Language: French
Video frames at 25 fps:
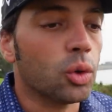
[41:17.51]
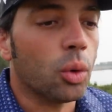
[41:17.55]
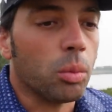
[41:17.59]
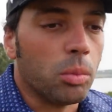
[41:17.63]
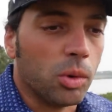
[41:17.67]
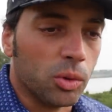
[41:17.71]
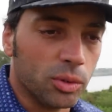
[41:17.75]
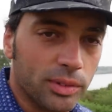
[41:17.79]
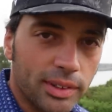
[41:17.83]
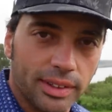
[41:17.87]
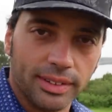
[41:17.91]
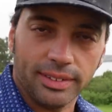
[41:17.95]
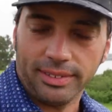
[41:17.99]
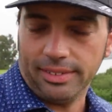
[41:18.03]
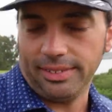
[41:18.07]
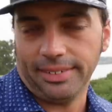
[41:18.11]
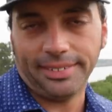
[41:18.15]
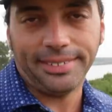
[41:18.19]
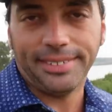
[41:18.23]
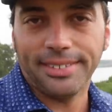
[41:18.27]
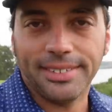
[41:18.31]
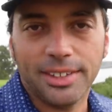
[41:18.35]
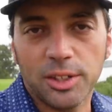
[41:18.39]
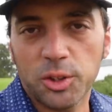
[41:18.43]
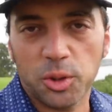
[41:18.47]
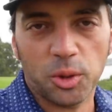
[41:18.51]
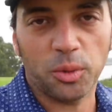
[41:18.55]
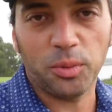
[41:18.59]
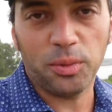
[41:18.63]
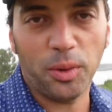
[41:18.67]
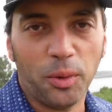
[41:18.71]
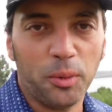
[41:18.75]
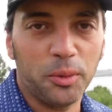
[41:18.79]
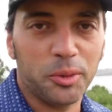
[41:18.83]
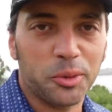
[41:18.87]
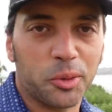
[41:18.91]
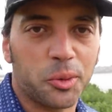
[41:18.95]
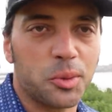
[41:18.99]
remonter, euh, d'être sur le
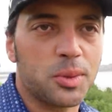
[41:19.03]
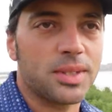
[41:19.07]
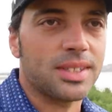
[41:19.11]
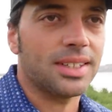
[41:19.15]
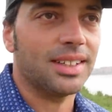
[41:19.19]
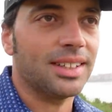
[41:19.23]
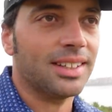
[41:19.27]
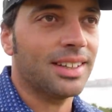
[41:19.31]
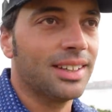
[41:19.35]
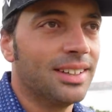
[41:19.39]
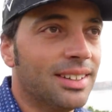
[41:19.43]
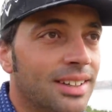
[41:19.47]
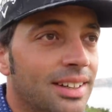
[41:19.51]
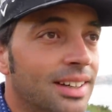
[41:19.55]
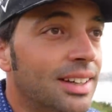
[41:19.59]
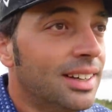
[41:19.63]
ferro trou 5.